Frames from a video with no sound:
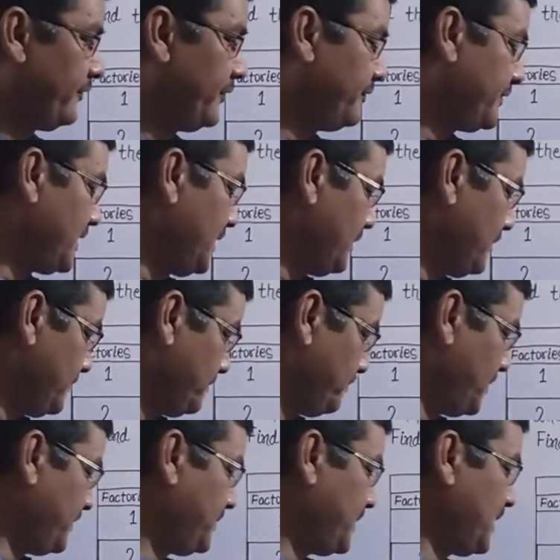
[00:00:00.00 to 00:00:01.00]
50
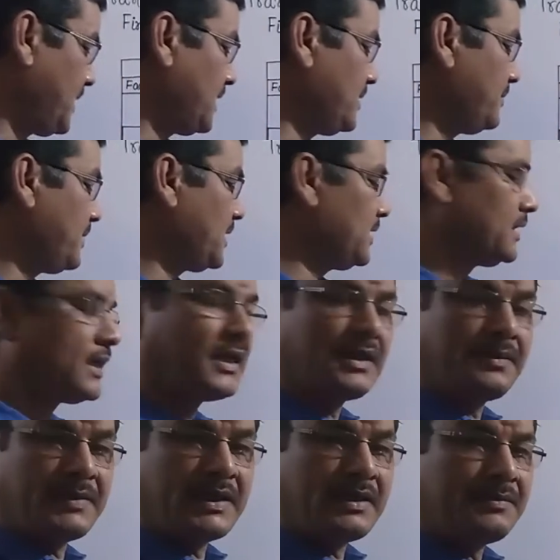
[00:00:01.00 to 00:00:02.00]
50 का डिमांड इनका
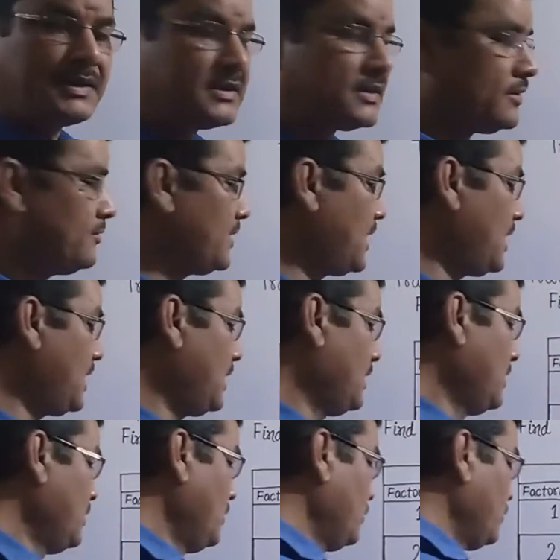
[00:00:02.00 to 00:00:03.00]
रिमेनिंग बचा हुआ है
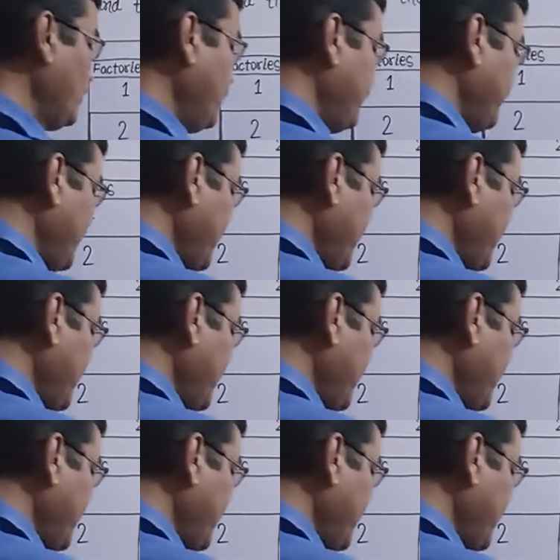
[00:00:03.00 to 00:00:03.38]
तो